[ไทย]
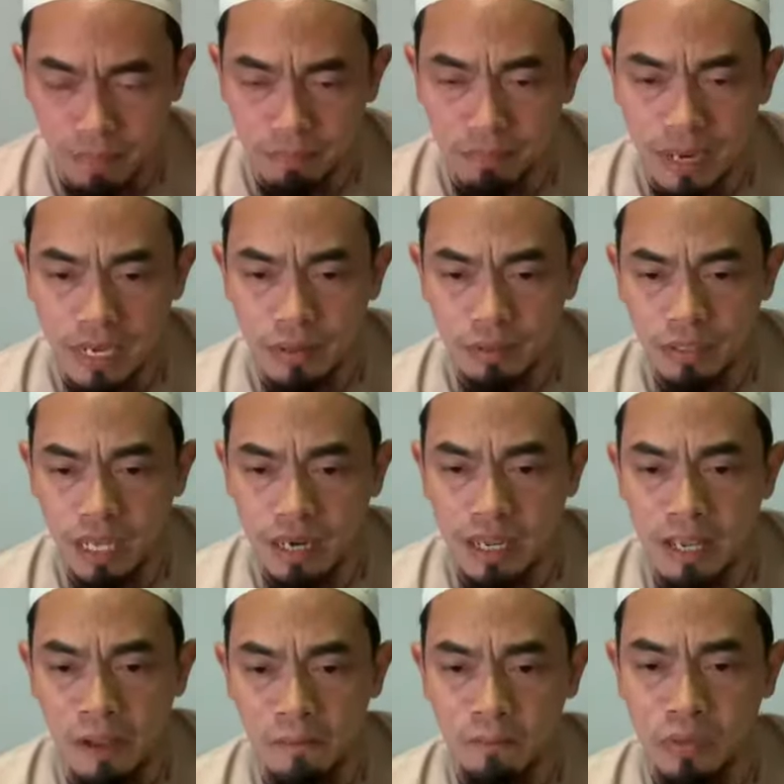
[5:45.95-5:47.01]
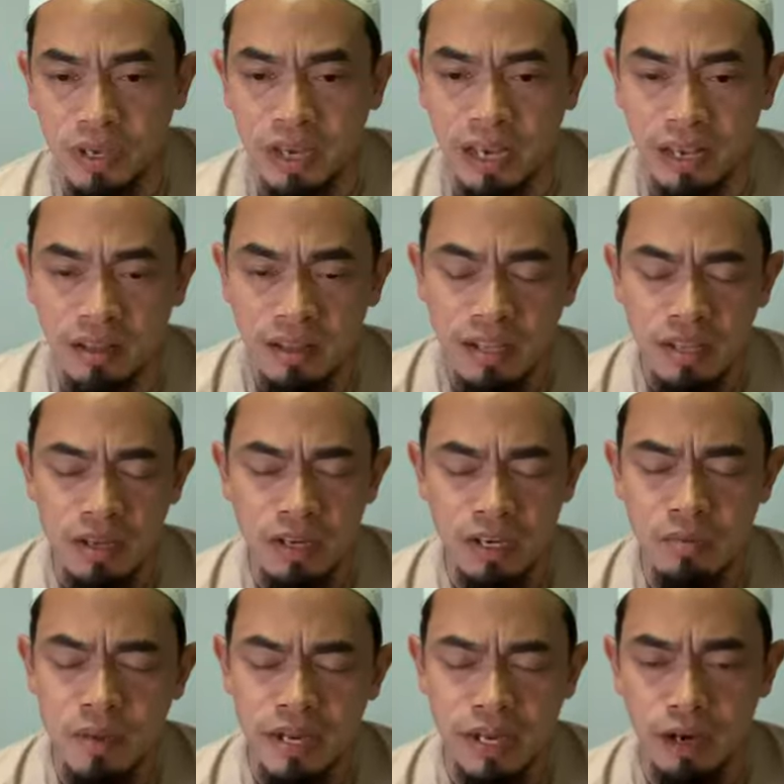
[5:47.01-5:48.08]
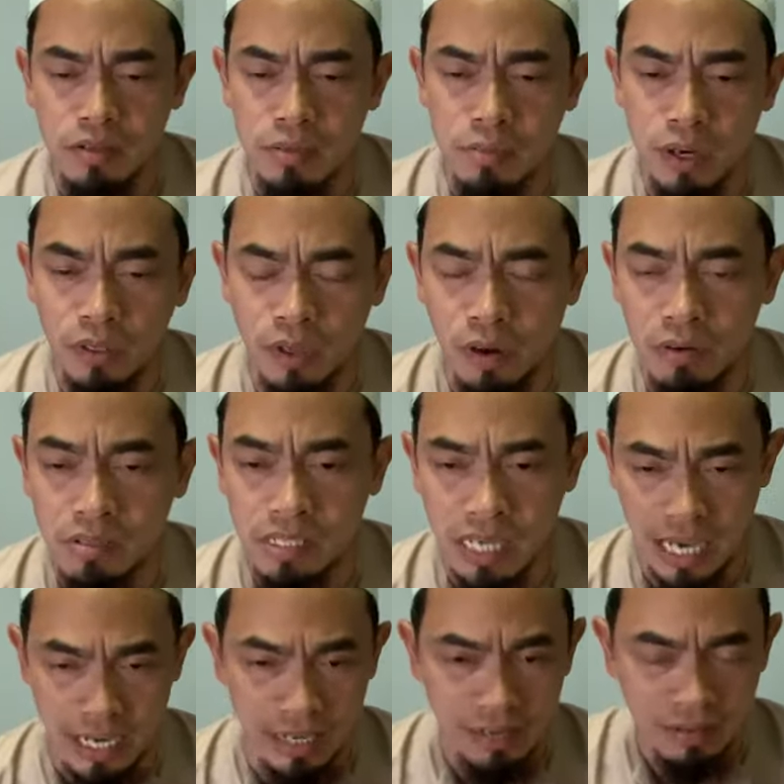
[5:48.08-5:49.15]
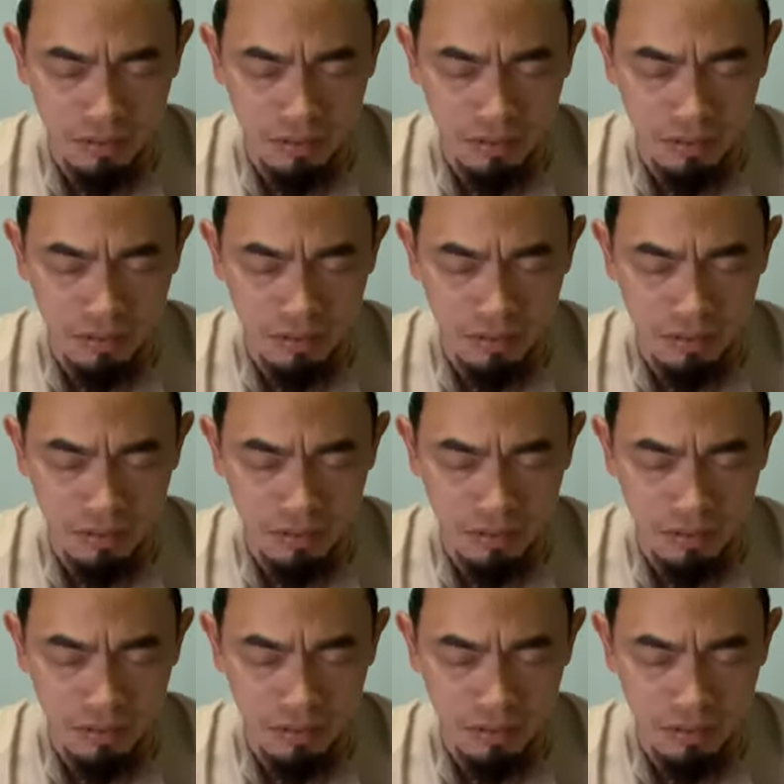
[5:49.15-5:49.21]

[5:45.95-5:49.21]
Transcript: ปรับไมค์ของท่านเองนะหรือไม่ก็เอาสมอลทอล์กใส่